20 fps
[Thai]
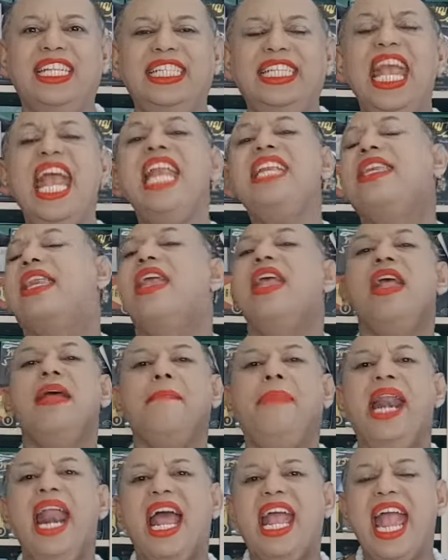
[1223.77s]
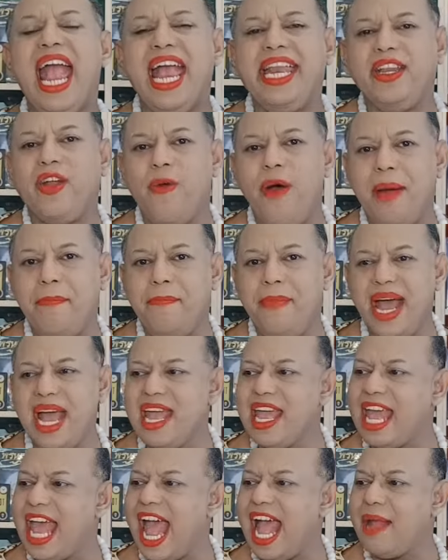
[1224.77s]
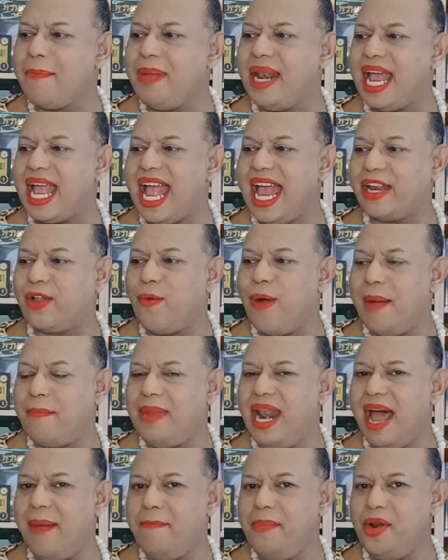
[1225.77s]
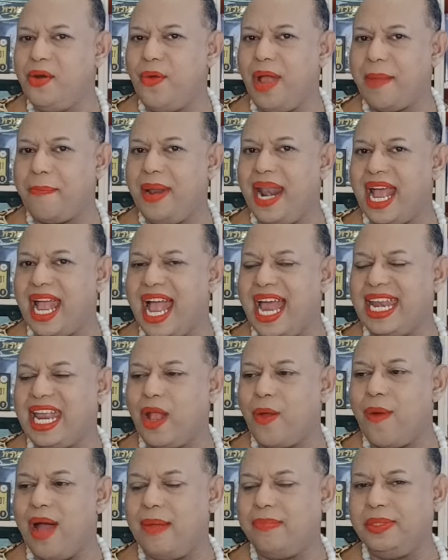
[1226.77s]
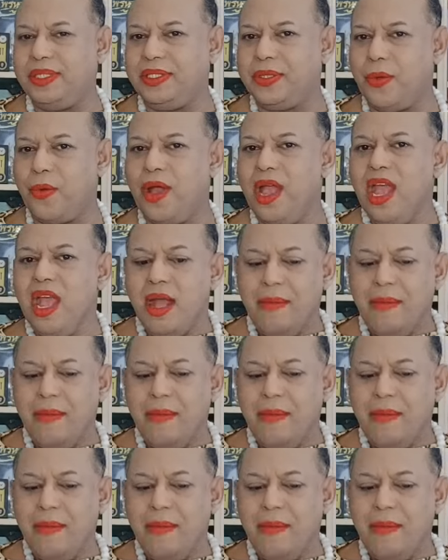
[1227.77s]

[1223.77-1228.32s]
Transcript: เช่นพลังงานความมั่งคั่งพลังงานความร่ำรวยพลังงานแห่งความสุข